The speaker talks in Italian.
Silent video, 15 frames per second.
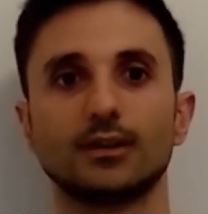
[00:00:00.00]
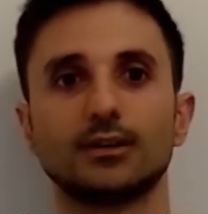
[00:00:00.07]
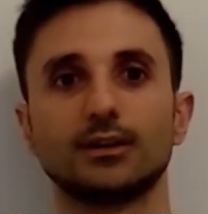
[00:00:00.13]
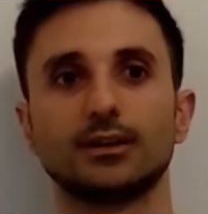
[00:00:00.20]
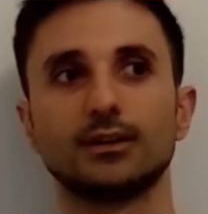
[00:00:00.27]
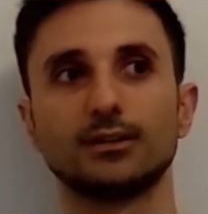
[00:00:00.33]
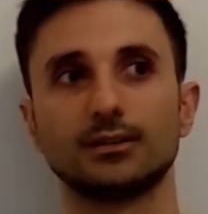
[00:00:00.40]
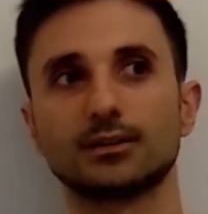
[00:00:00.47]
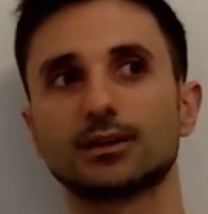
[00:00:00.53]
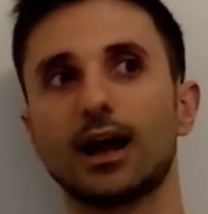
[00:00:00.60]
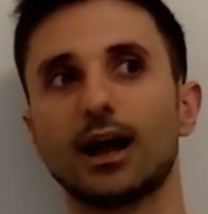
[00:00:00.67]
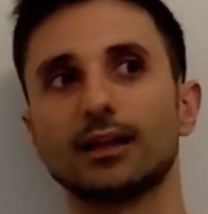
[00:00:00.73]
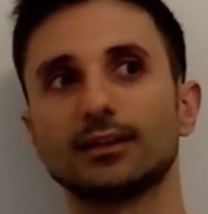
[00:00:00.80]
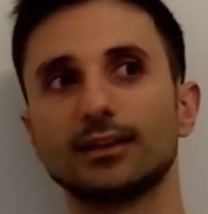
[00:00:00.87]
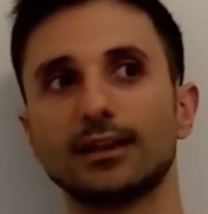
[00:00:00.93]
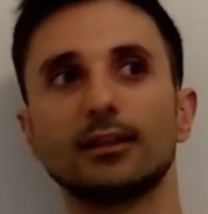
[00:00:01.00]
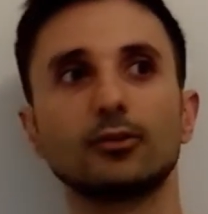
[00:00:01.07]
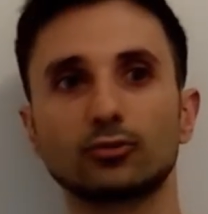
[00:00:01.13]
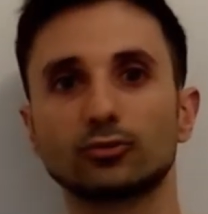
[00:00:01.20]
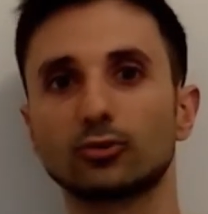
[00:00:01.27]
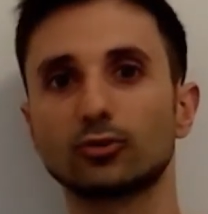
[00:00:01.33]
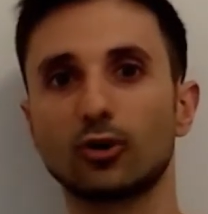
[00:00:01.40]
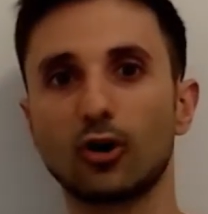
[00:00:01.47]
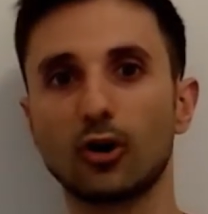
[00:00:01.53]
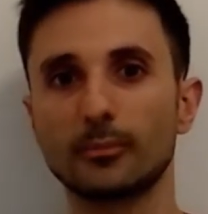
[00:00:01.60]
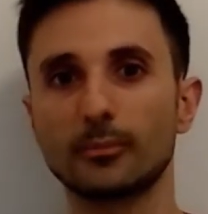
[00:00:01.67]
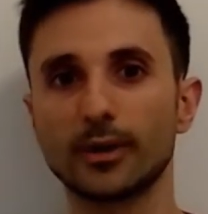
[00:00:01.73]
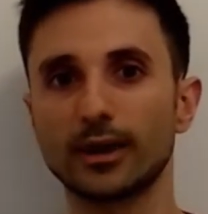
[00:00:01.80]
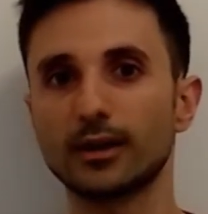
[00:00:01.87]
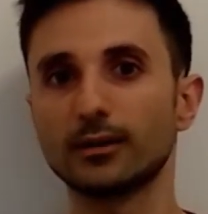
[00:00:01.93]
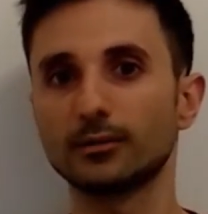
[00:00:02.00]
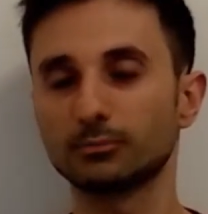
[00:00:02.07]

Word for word: I due cani nel loro nome